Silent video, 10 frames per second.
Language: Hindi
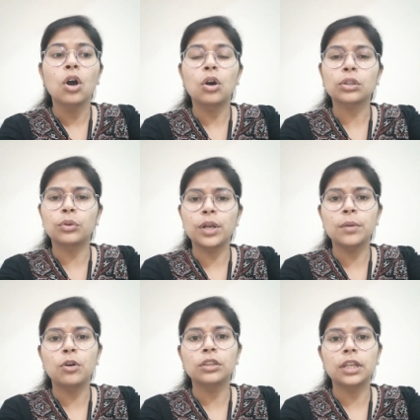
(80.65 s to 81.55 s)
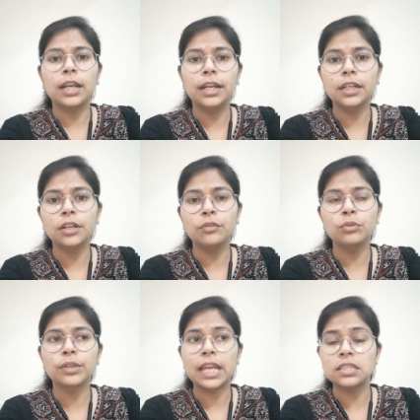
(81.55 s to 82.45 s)
और थोड़ा बहुत इंटरव्यू
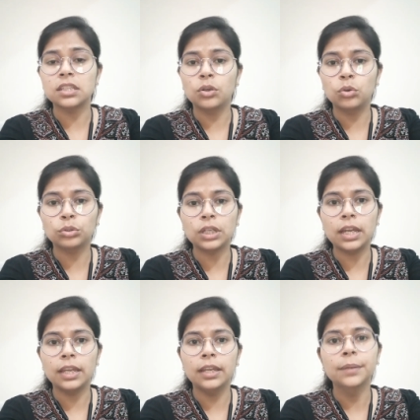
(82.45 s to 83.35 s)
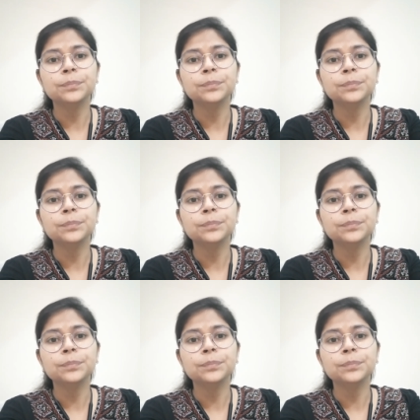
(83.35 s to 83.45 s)
कैसे होता है